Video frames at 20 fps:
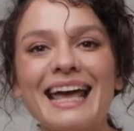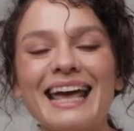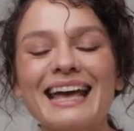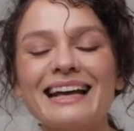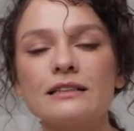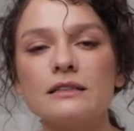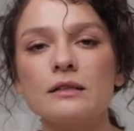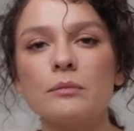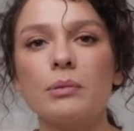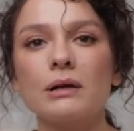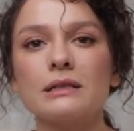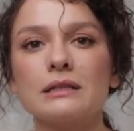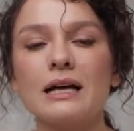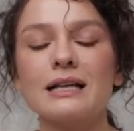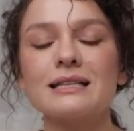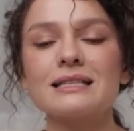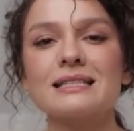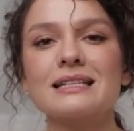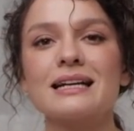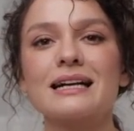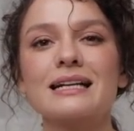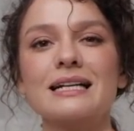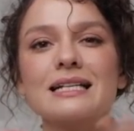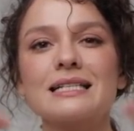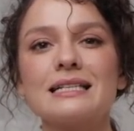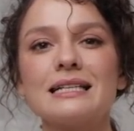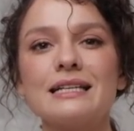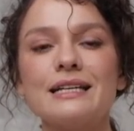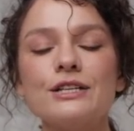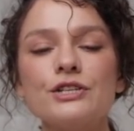это баланса
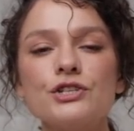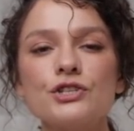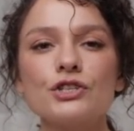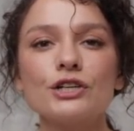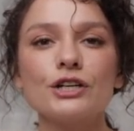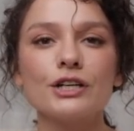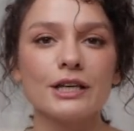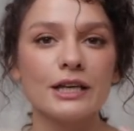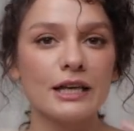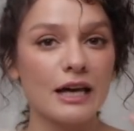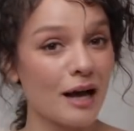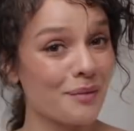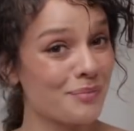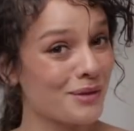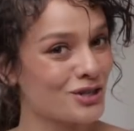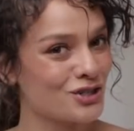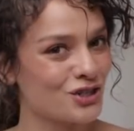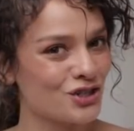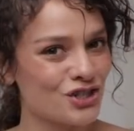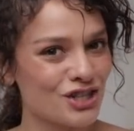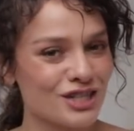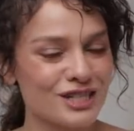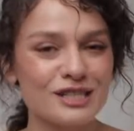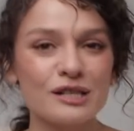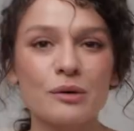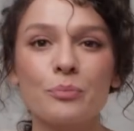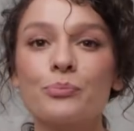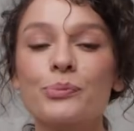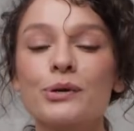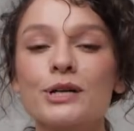различных и, опять же,
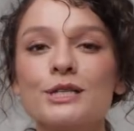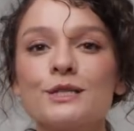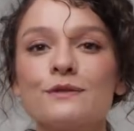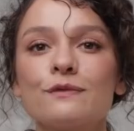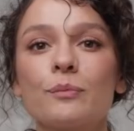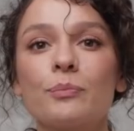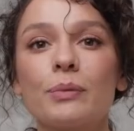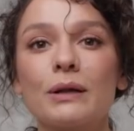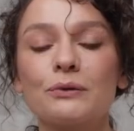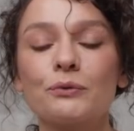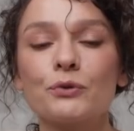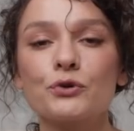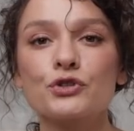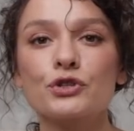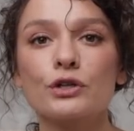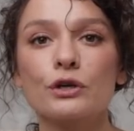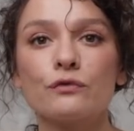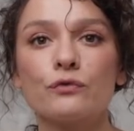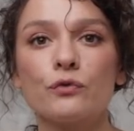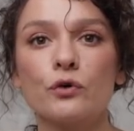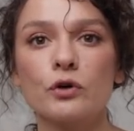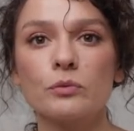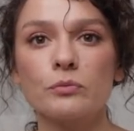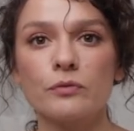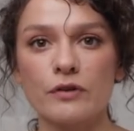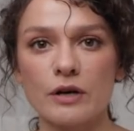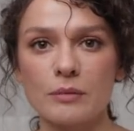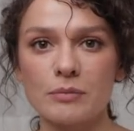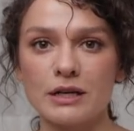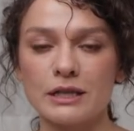часто противоположных
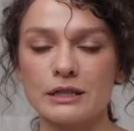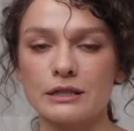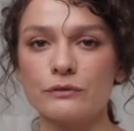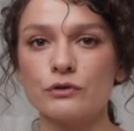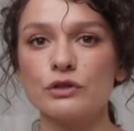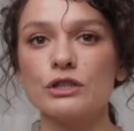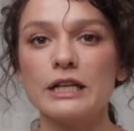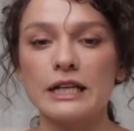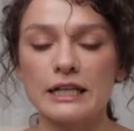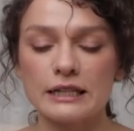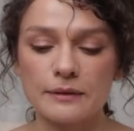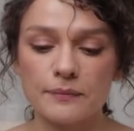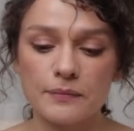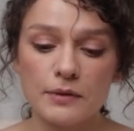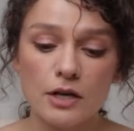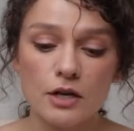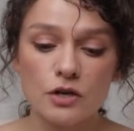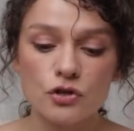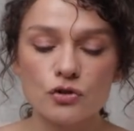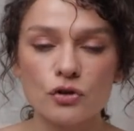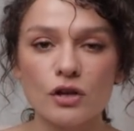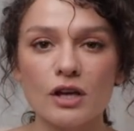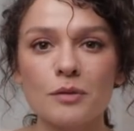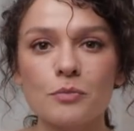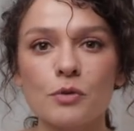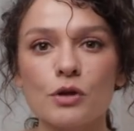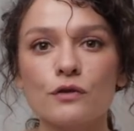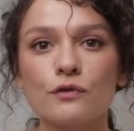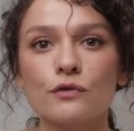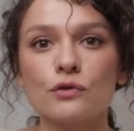форм в рамках одного наряда. Что я
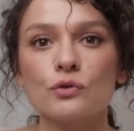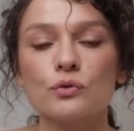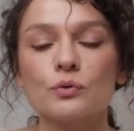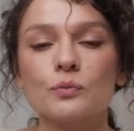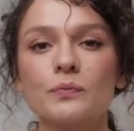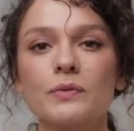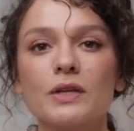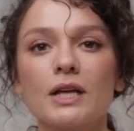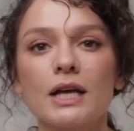имею в виду?